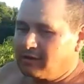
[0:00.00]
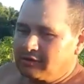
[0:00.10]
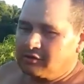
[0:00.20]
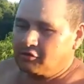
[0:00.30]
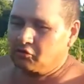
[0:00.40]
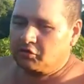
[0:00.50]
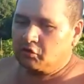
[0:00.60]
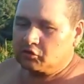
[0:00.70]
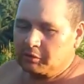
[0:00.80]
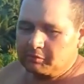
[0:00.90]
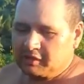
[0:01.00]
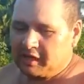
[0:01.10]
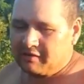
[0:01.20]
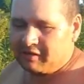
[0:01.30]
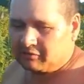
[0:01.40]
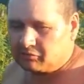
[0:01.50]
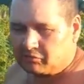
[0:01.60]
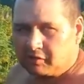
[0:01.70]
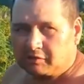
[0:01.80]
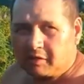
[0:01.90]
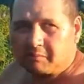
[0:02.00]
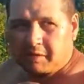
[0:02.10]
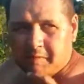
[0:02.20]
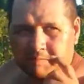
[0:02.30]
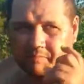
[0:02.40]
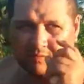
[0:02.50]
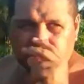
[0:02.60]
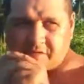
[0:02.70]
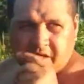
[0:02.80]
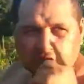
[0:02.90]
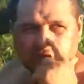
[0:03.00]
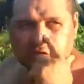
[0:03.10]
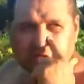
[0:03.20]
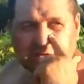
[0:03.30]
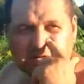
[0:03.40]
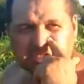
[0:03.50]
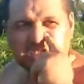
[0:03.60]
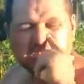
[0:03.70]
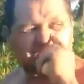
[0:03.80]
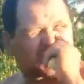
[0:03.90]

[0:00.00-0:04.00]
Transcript: E eu não tenho tempo de gravar todo dia também. Saio cedo de casa e chego